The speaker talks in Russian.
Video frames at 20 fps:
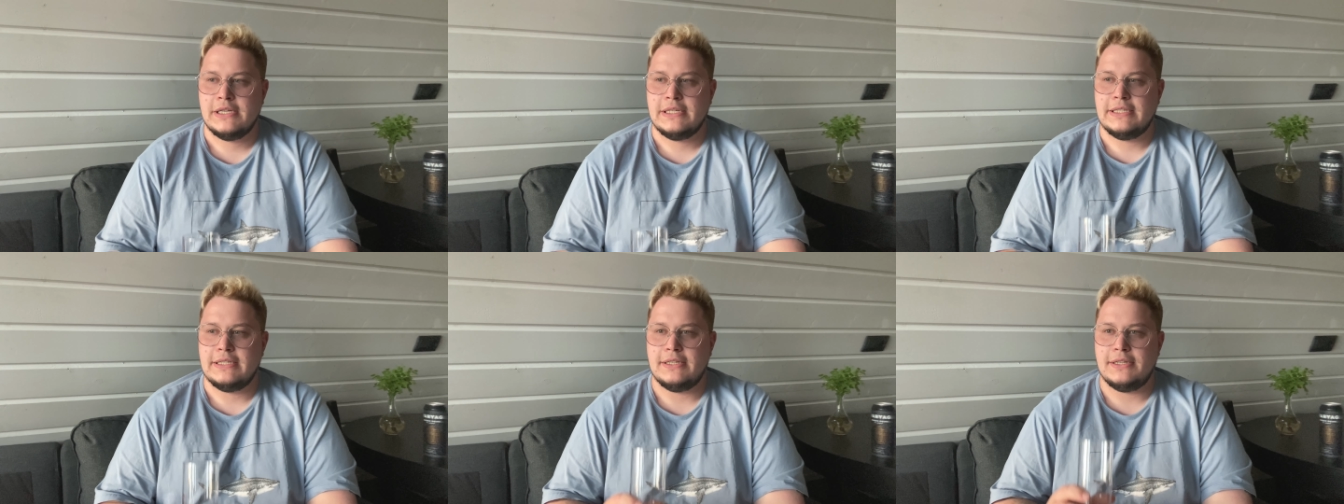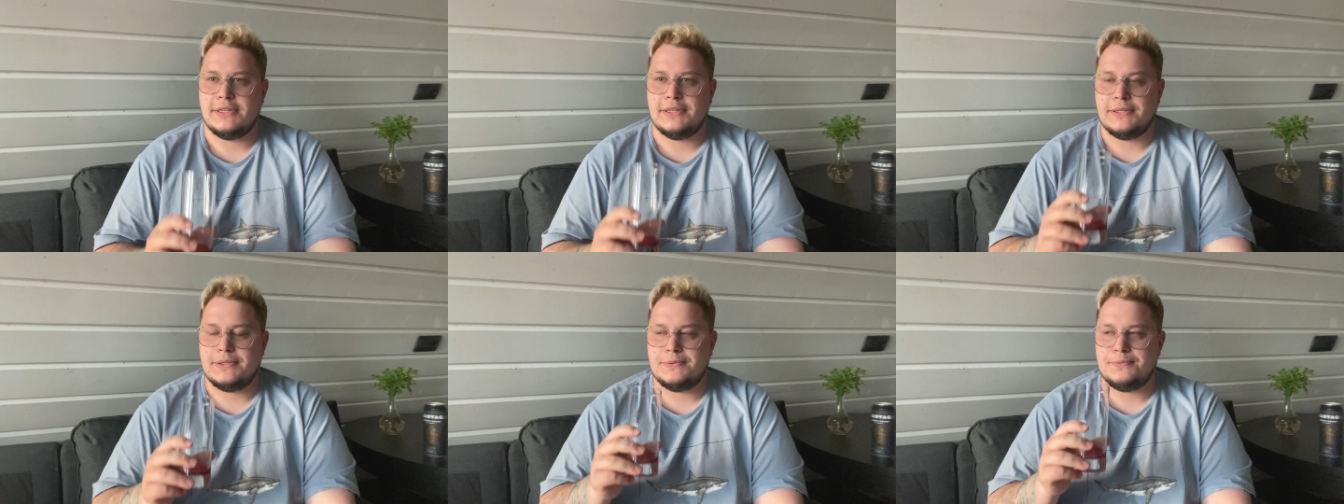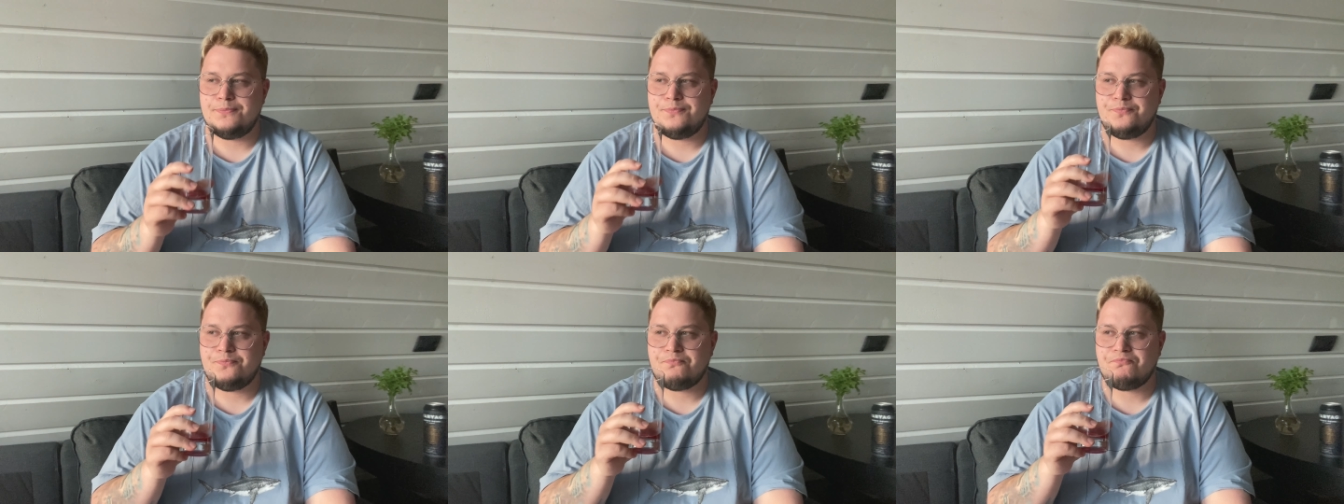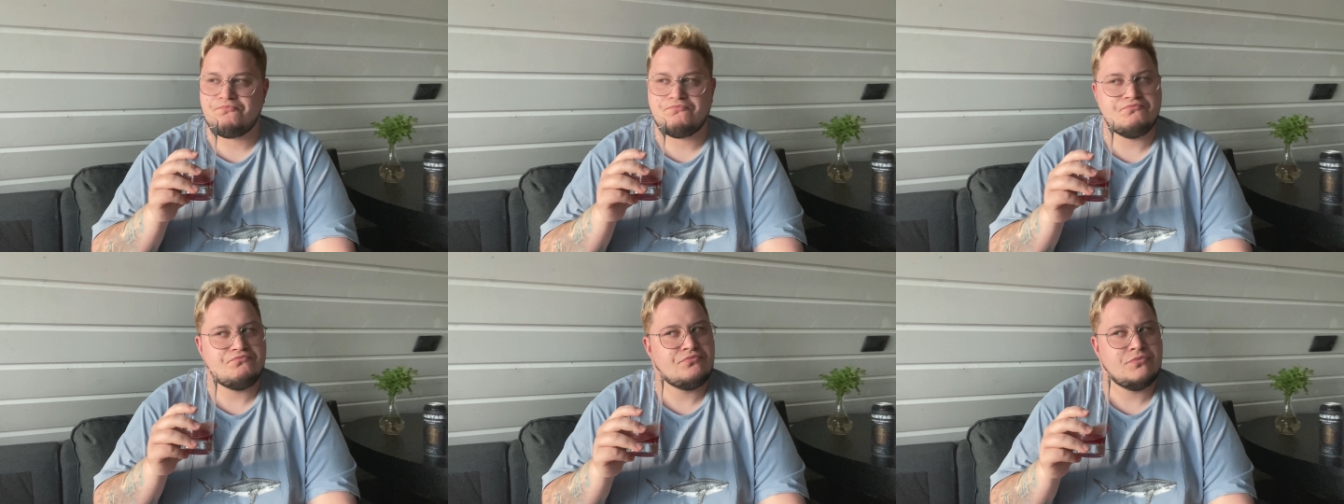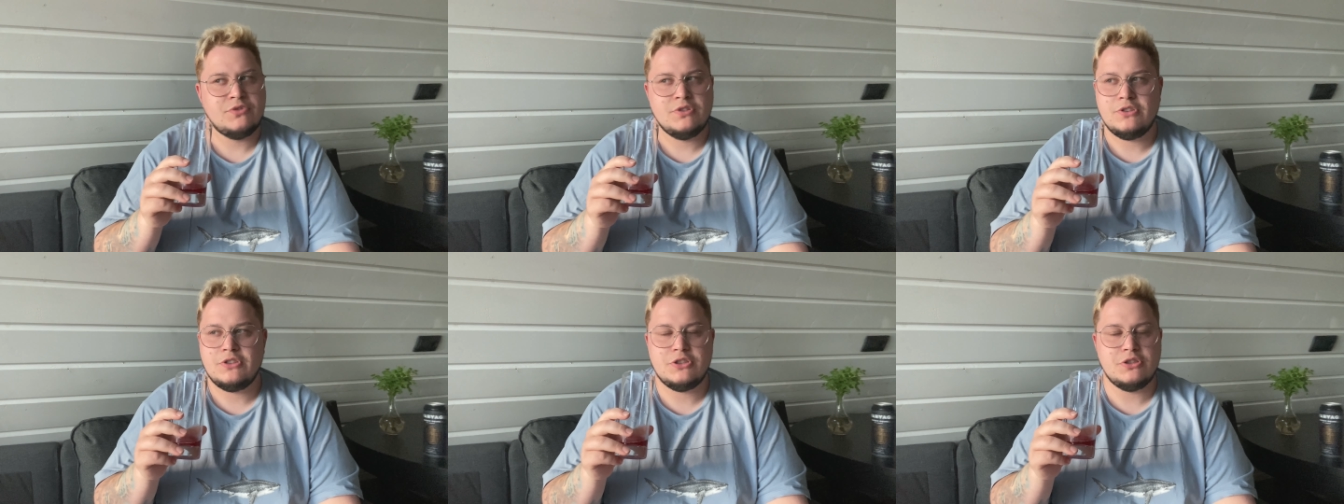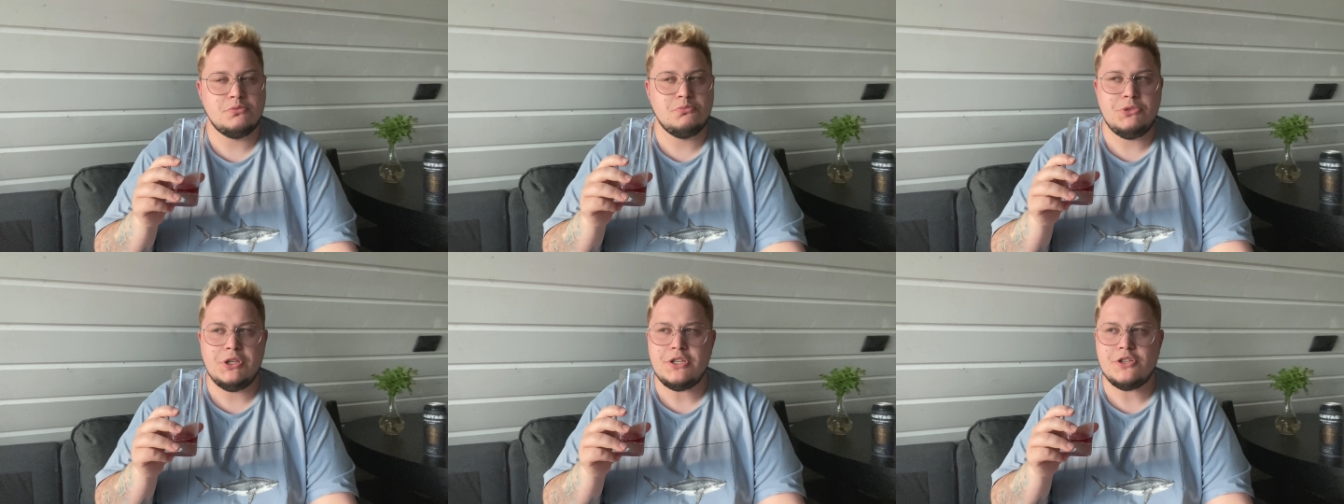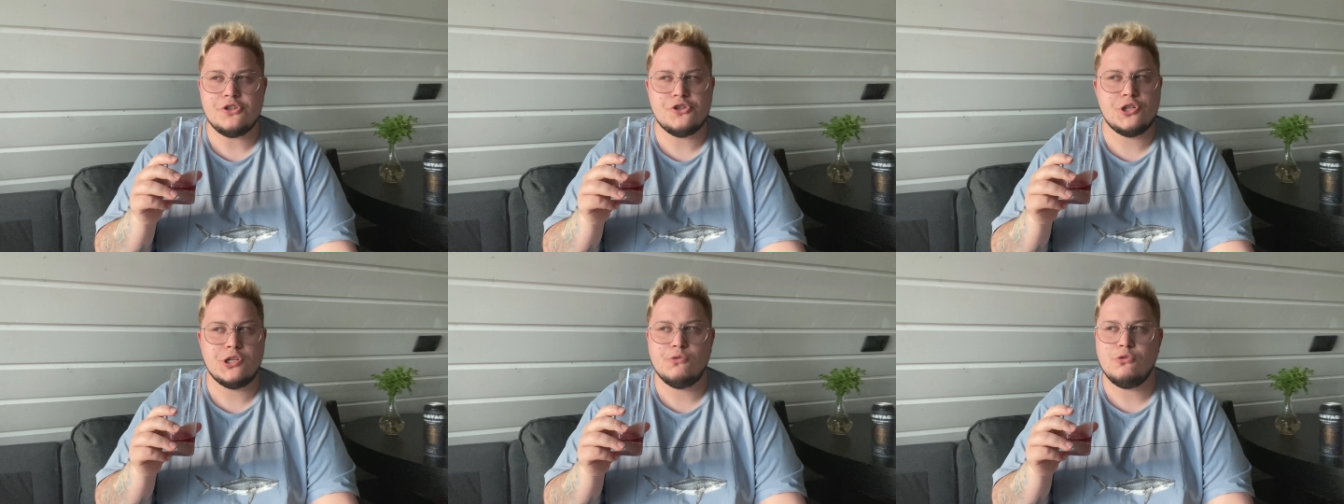А, смесь
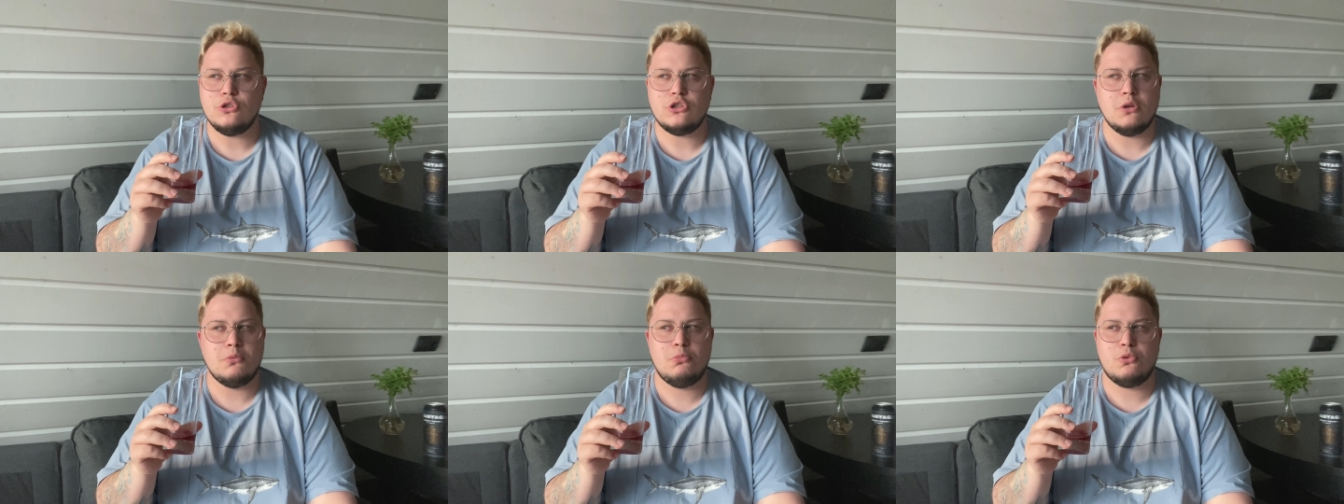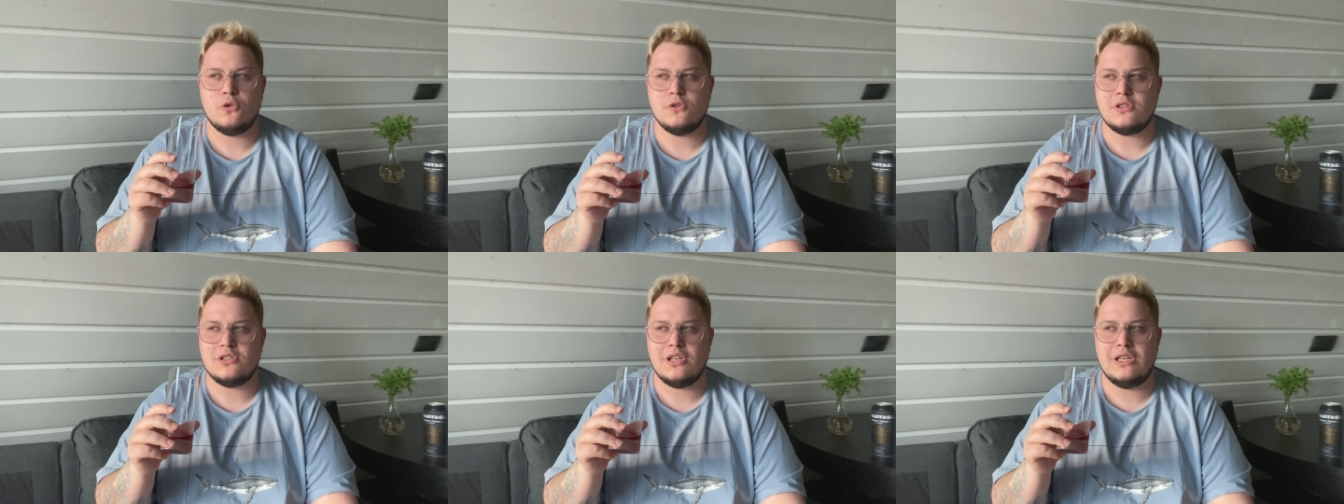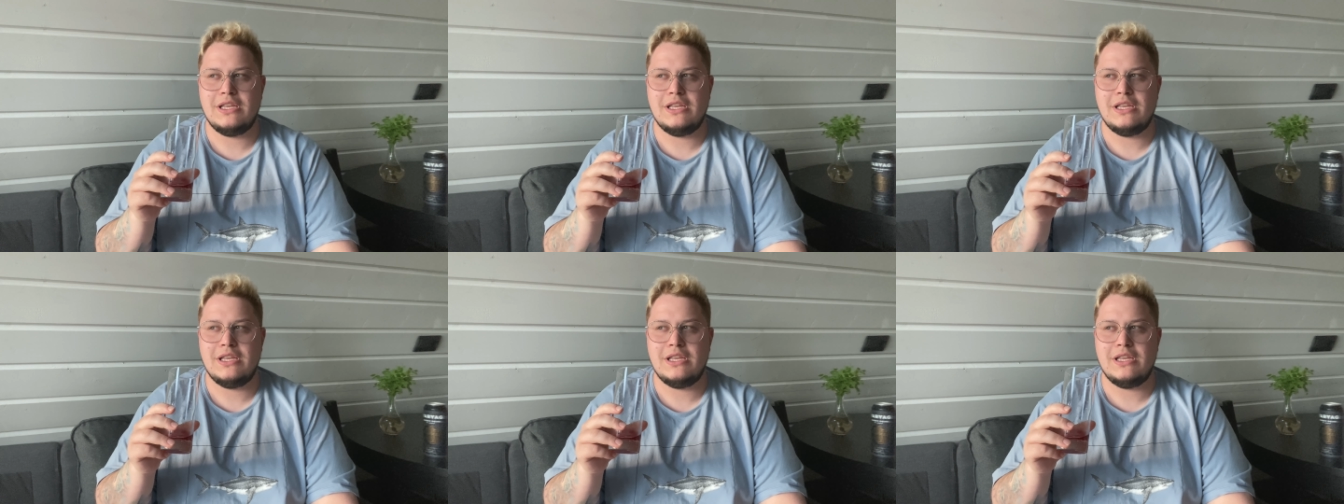чего-то просто